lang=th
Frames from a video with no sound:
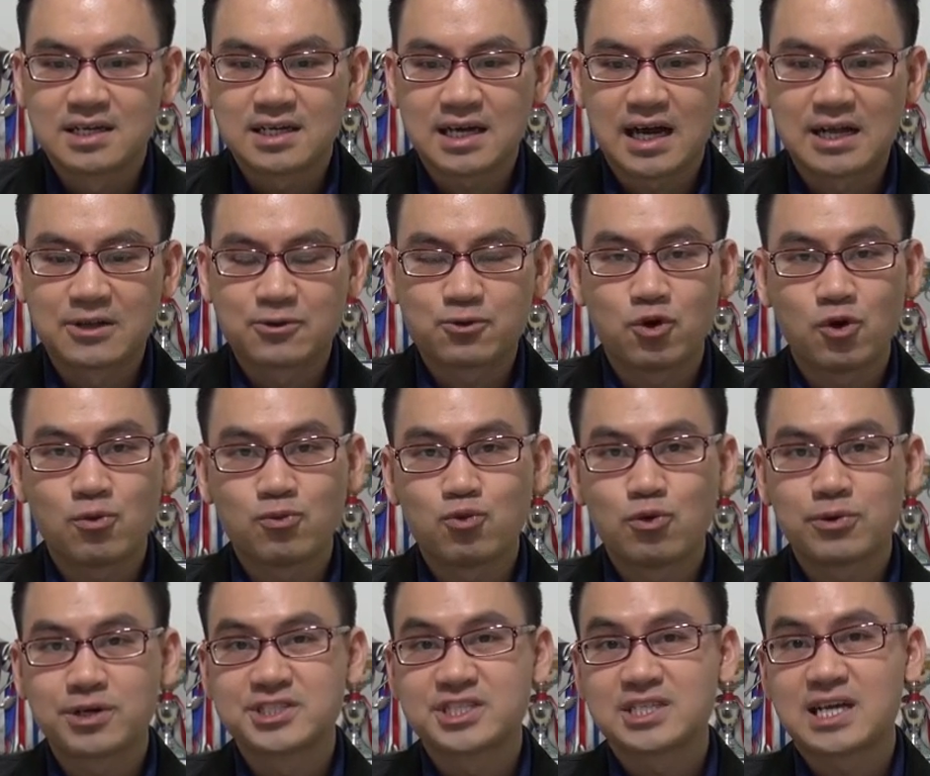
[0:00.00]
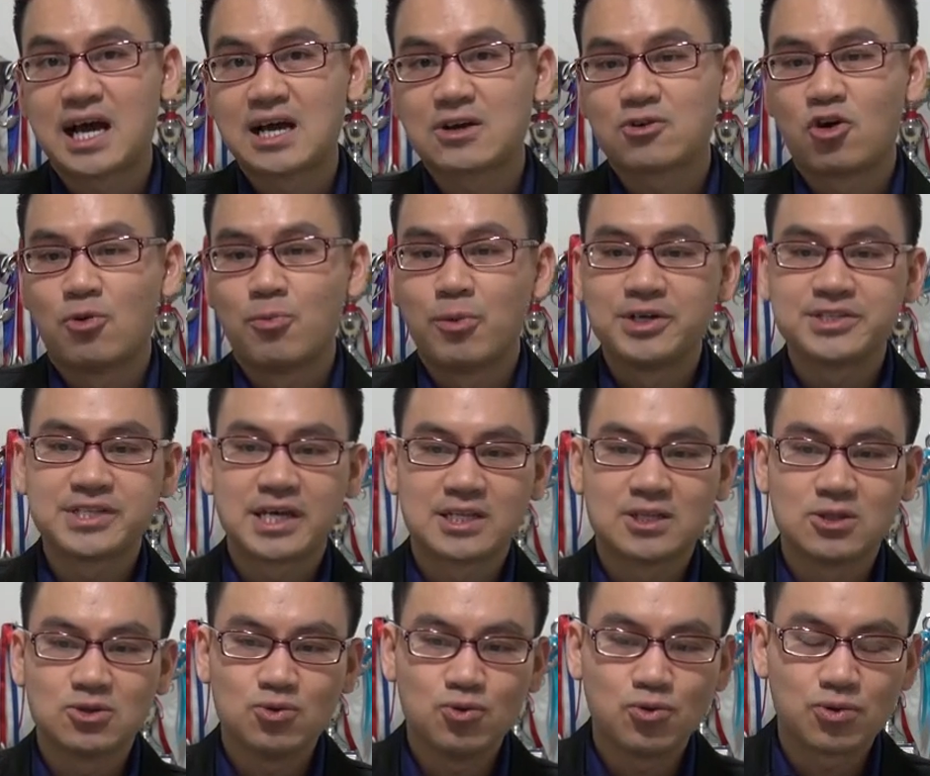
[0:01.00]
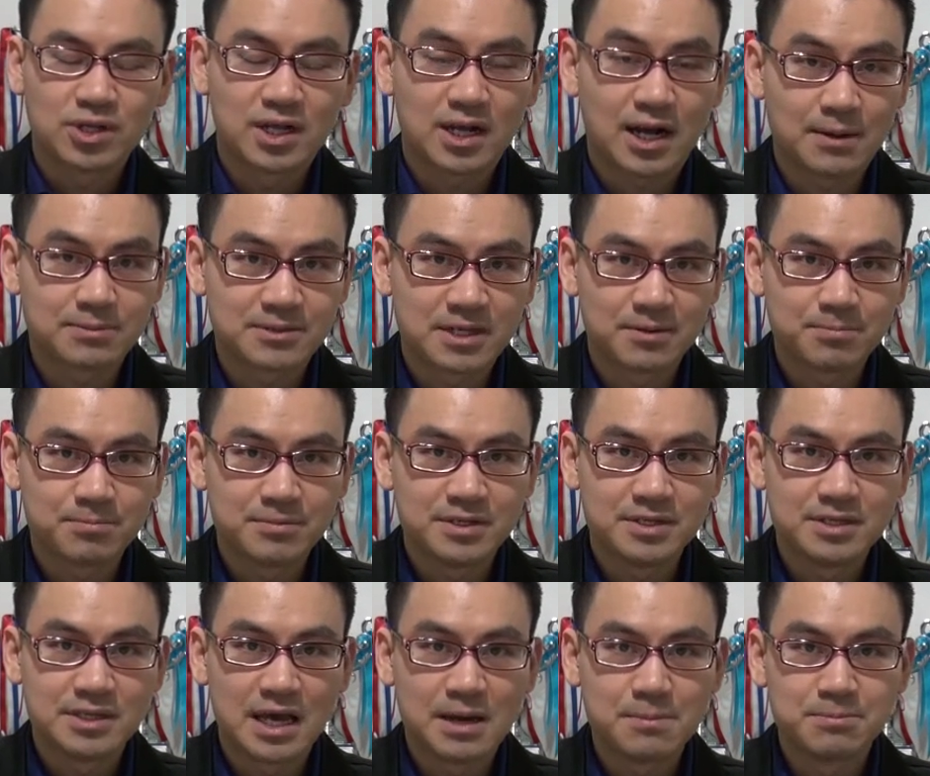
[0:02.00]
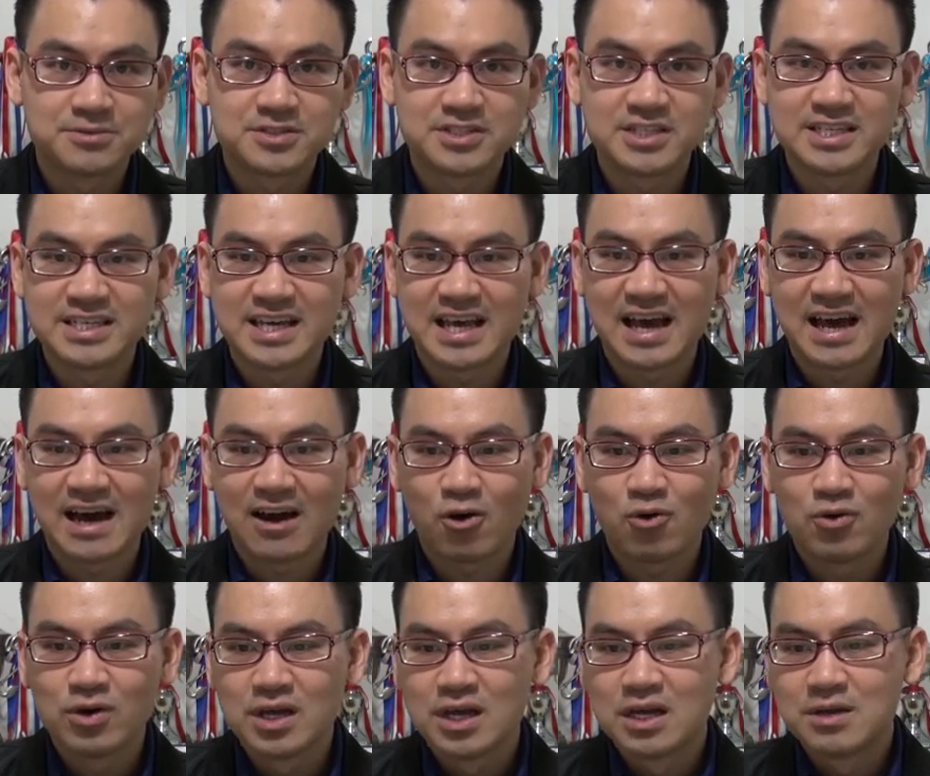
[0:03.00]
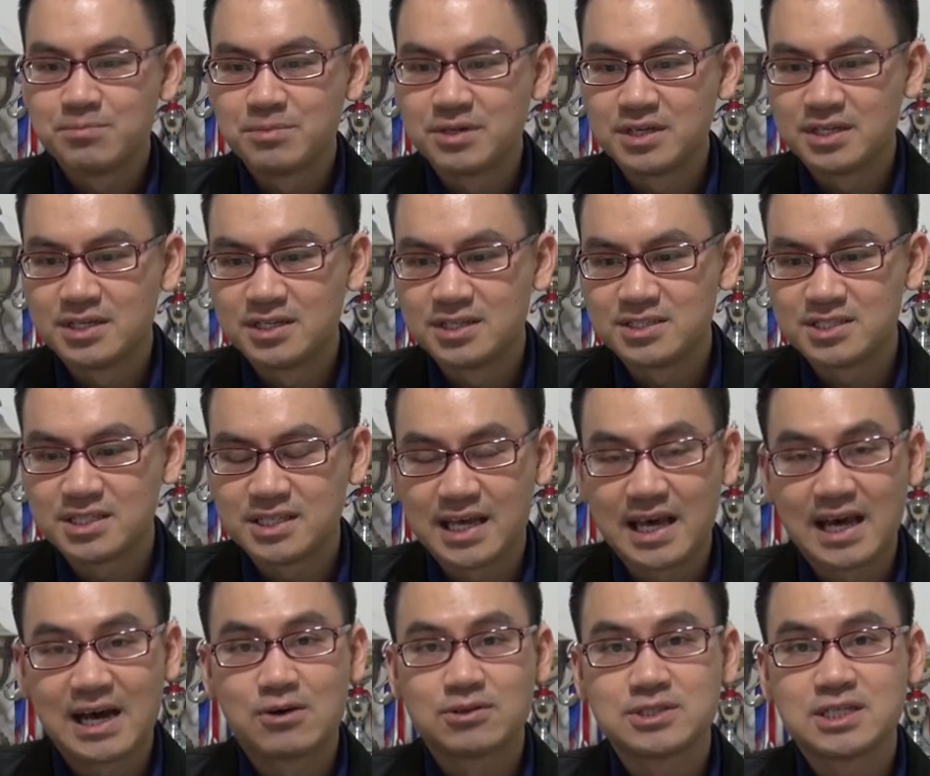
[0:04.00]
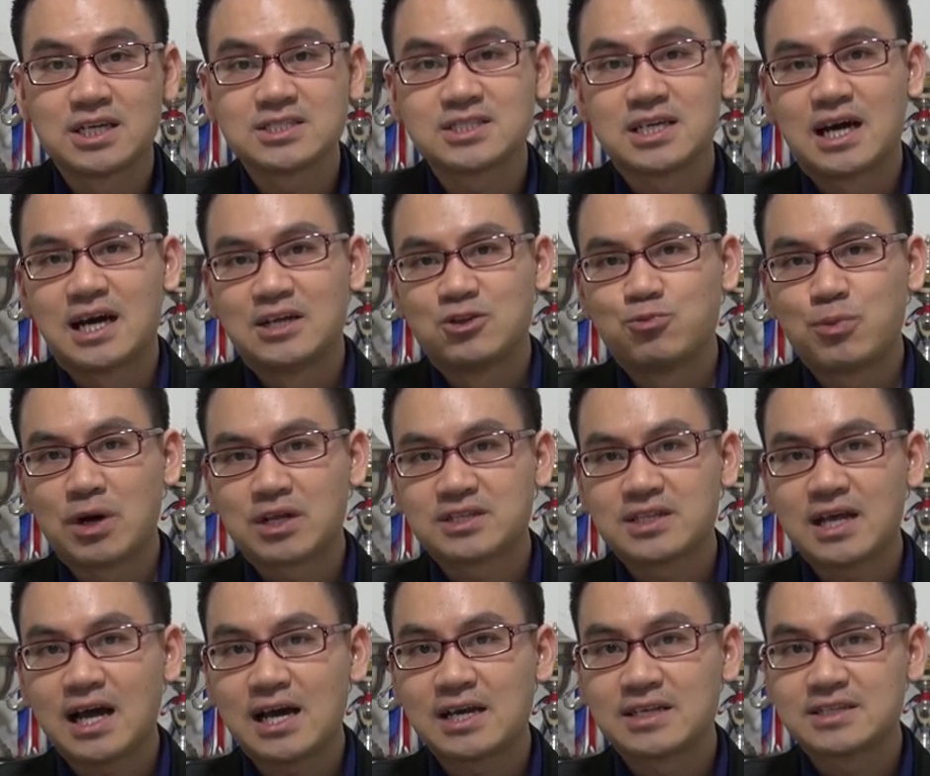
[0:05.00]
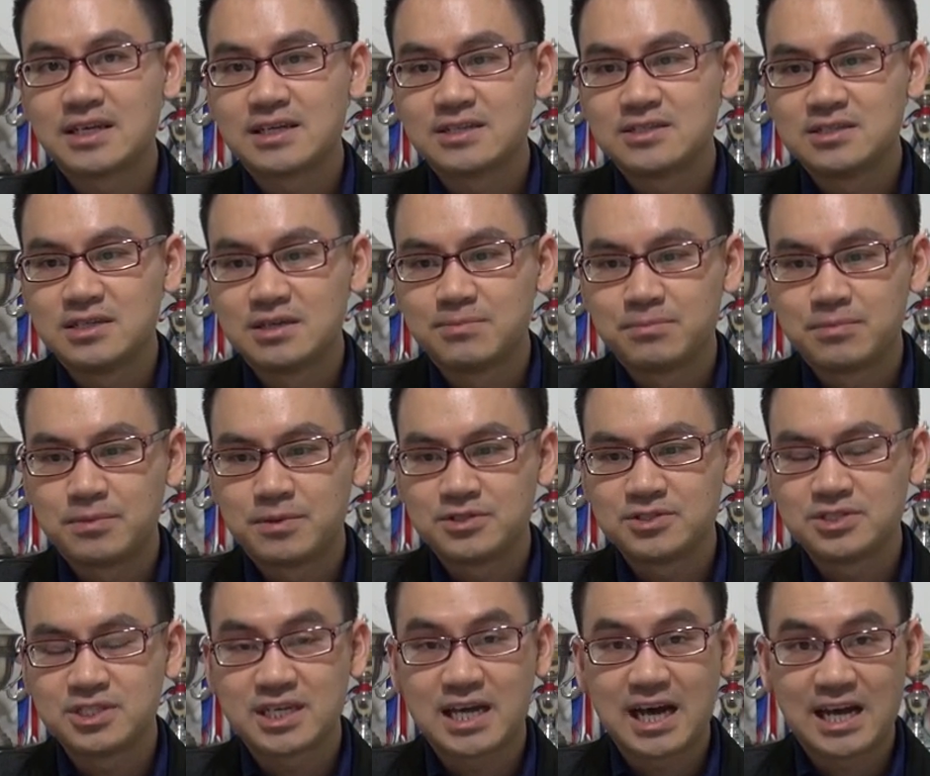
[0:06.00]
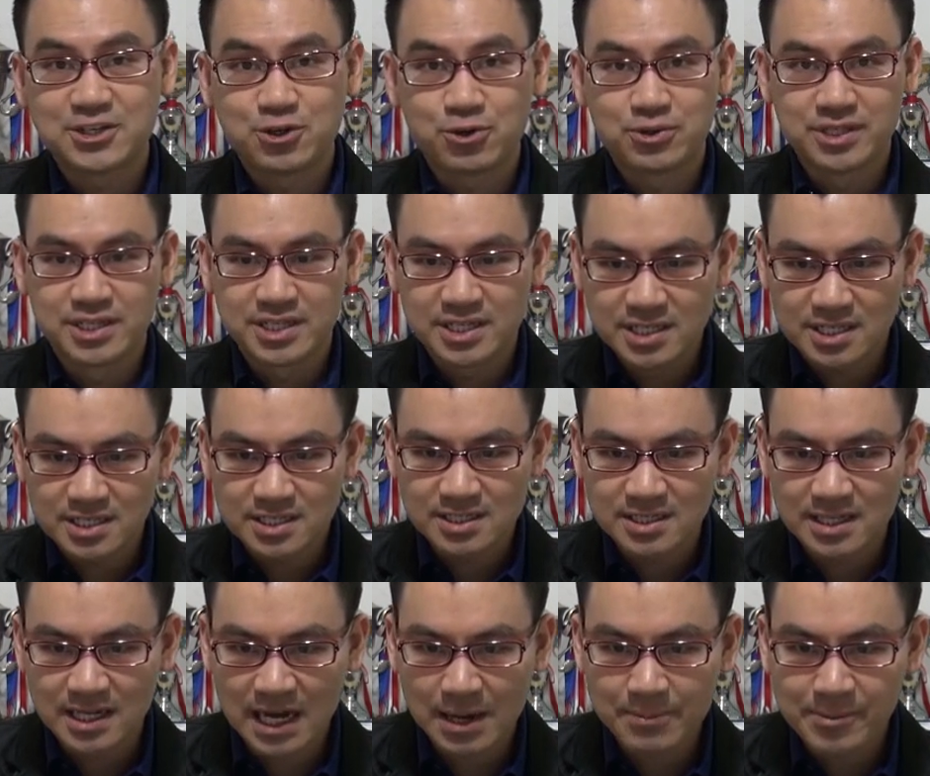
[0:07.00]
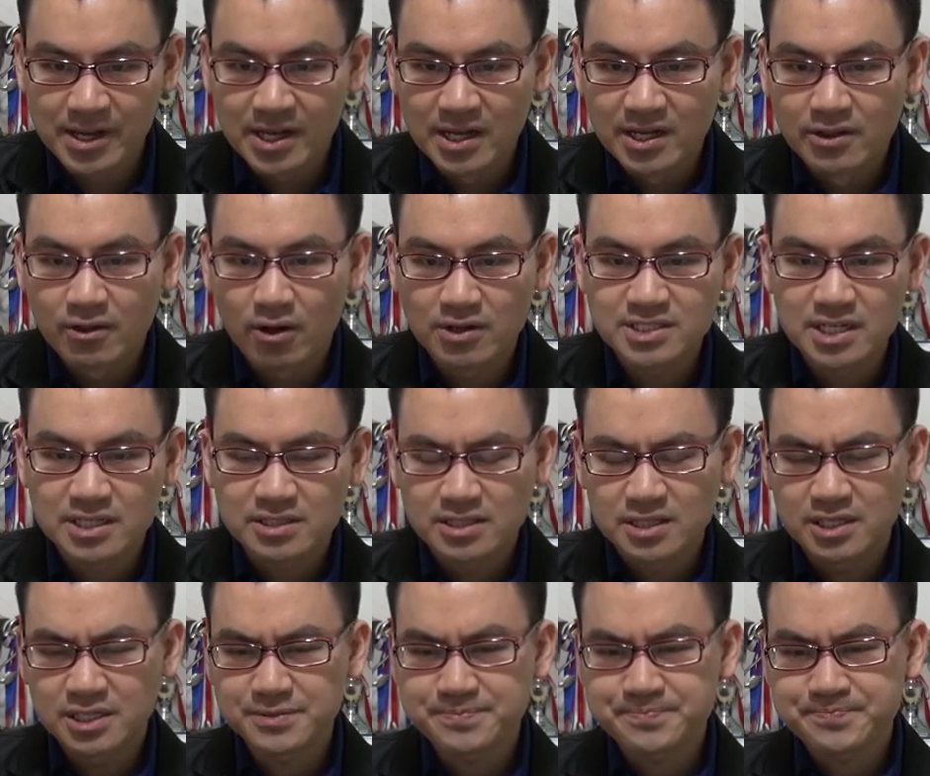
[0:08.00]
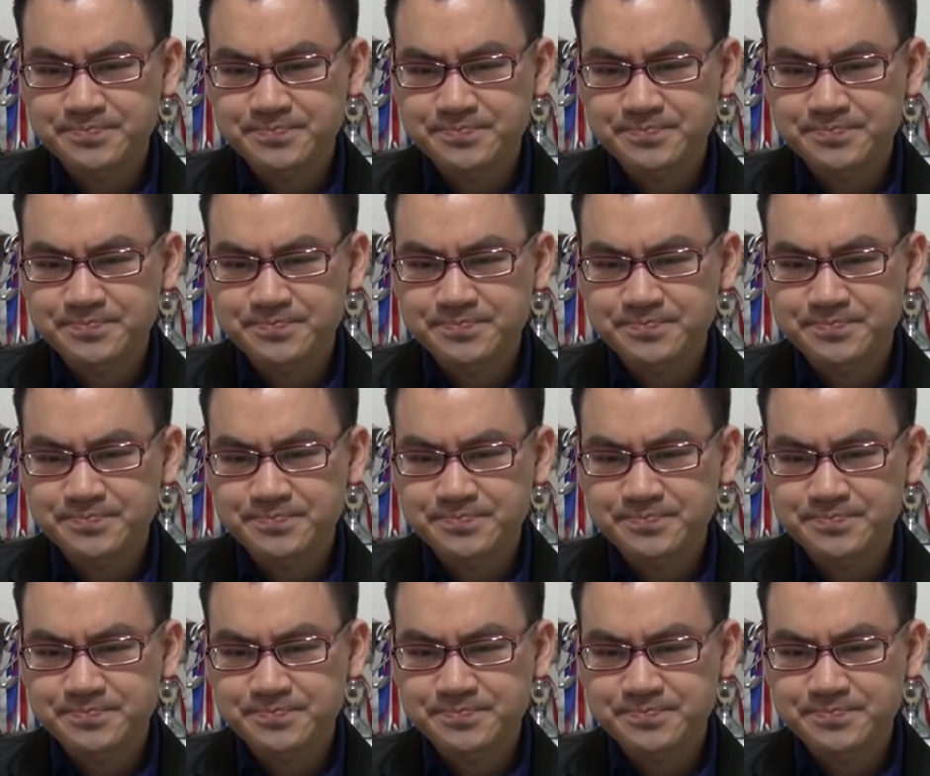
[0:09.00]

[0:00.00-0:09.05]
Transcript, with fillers: การควบรวมกิจการของบริษัทลูกนะครับทั้ง BMCL BECL น่าจะอนุมัติได้ในเดือนพฤศจิกายนนี้นะครับนอกจากนี้